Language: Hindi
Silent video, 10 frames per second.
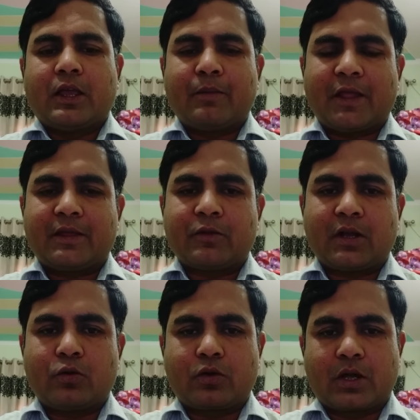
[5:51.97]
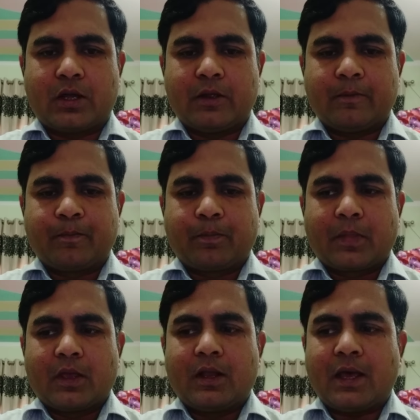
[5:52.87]
एम का गुर्गा है
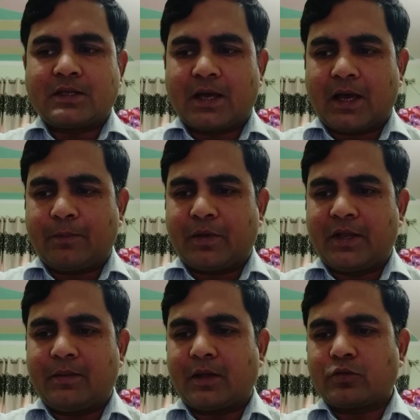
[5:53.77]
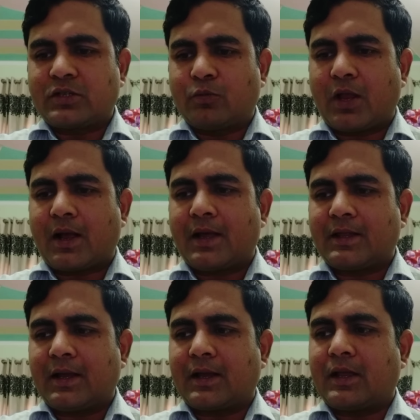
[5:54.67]
लिहाजा आप पहली बात उससे मुलाकात ना
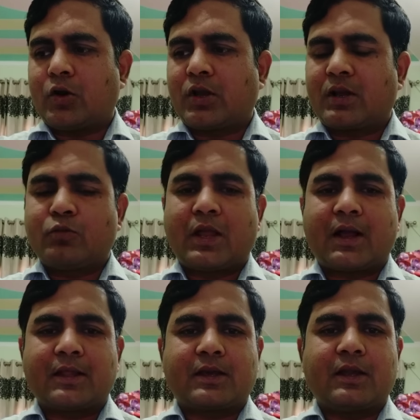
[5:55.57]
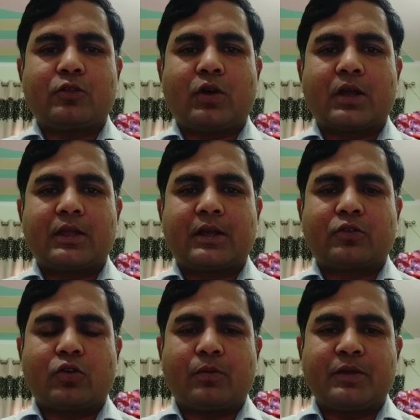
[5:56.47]
करें और अगर मुलाकात करें तो हकीकत को
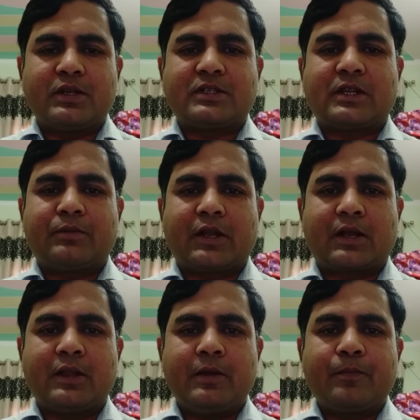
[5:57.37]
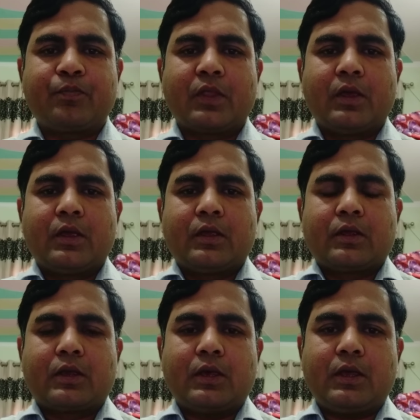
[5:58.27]
अपनी नज़र में रख लें
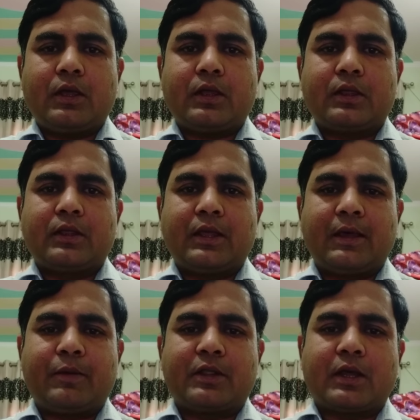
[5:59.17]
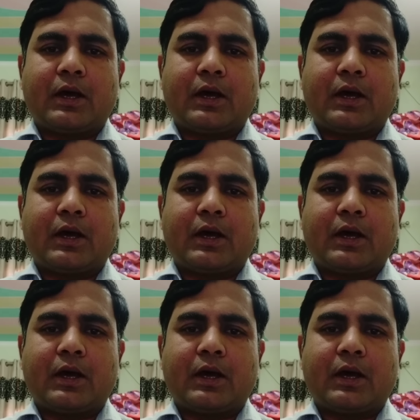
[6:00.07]
कि ये बंदा